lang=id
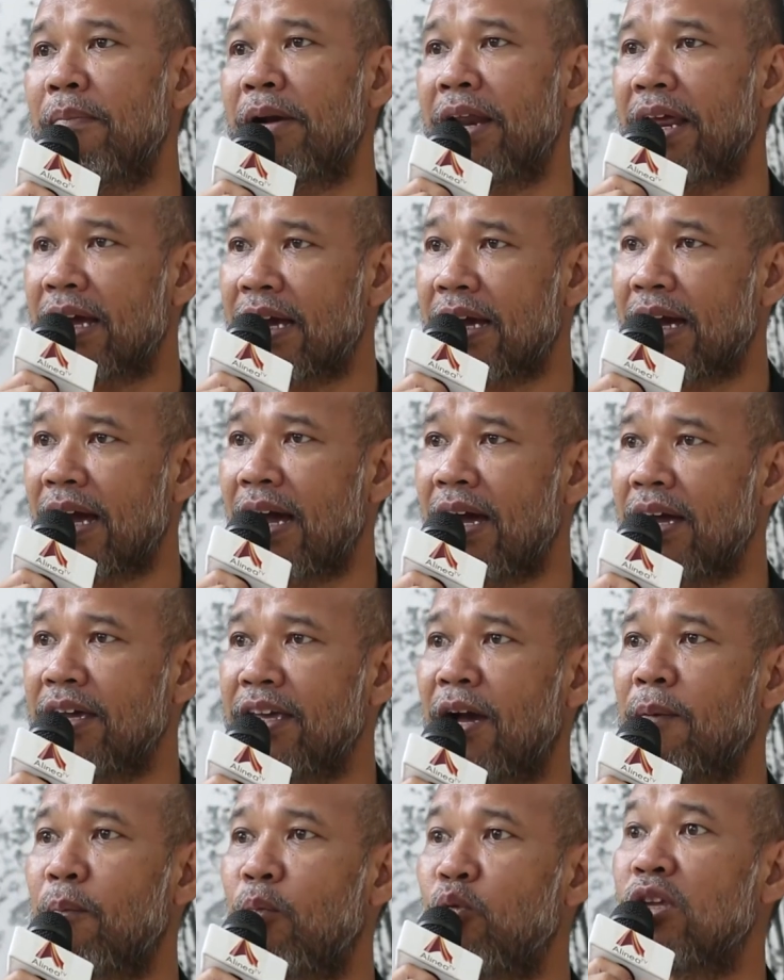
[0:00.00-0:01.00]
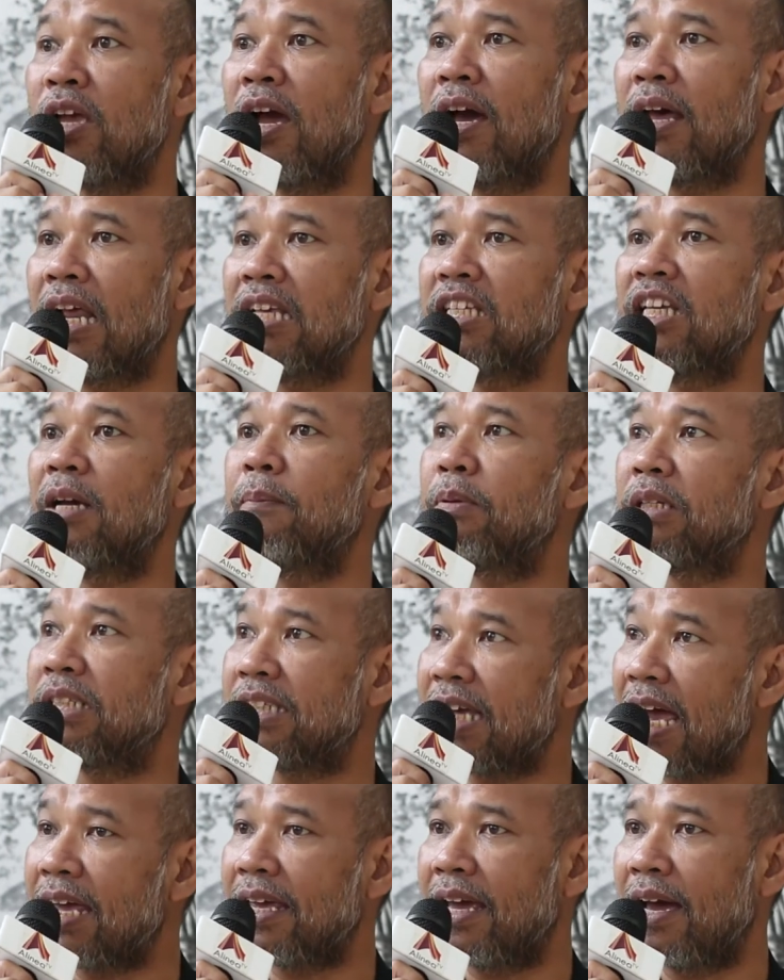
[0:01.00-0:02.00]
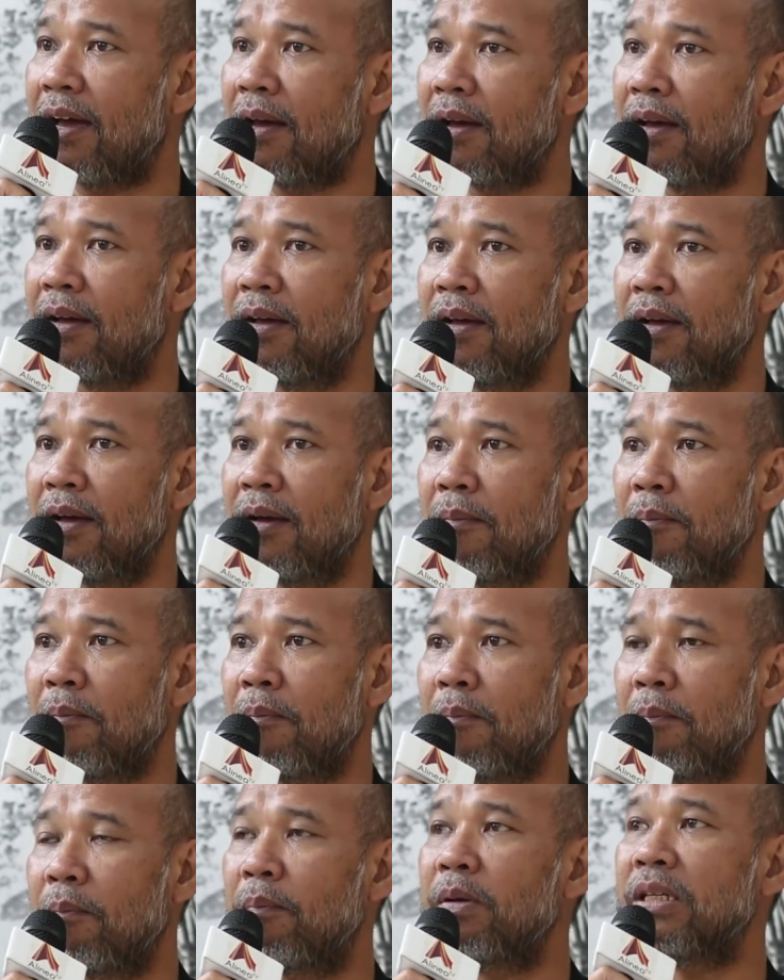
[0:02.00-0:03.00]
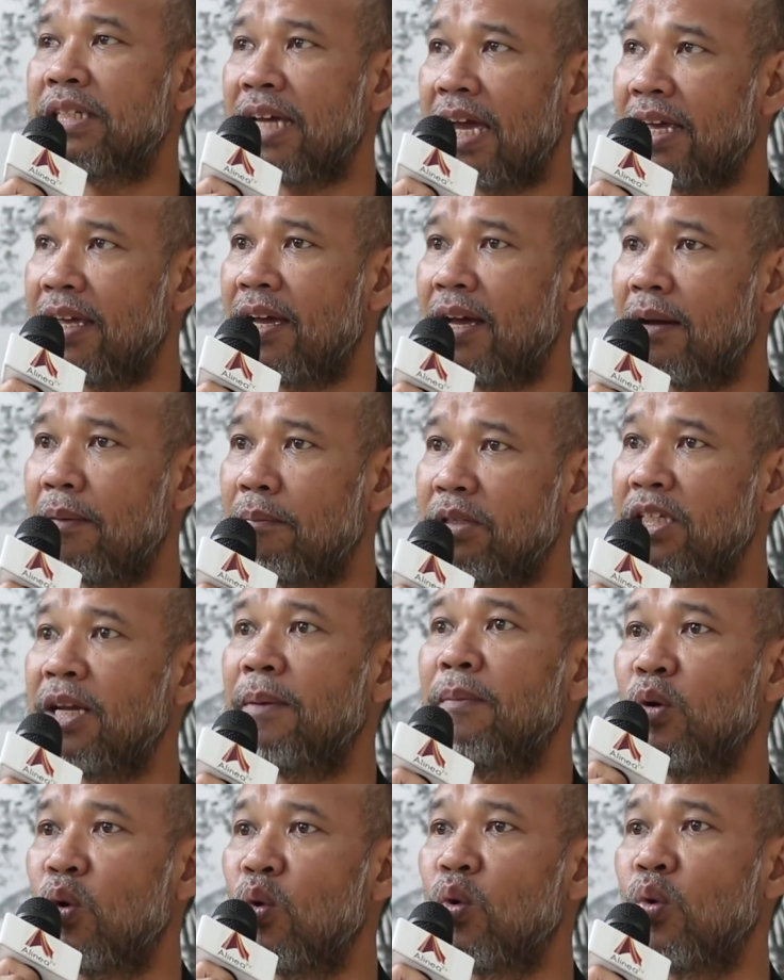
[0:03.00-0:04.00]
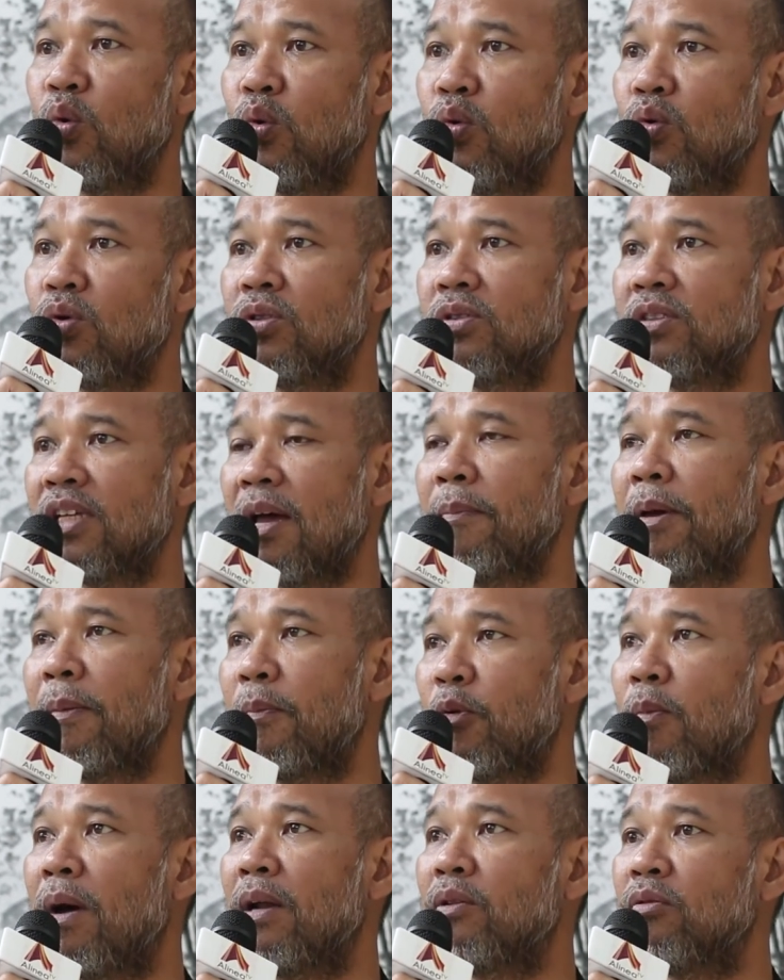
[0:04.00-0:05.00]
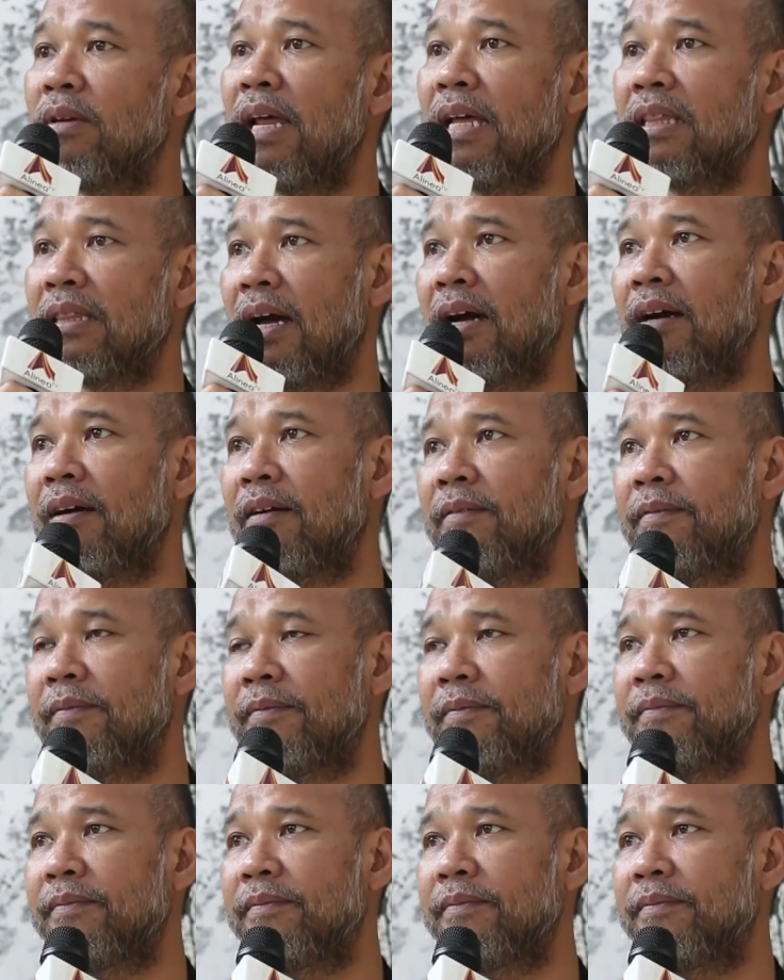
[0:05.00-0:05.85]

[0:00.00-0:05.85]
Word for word: mereka yang punya rasa percaya percaya bisa menunggu sampai perubahan itu datang.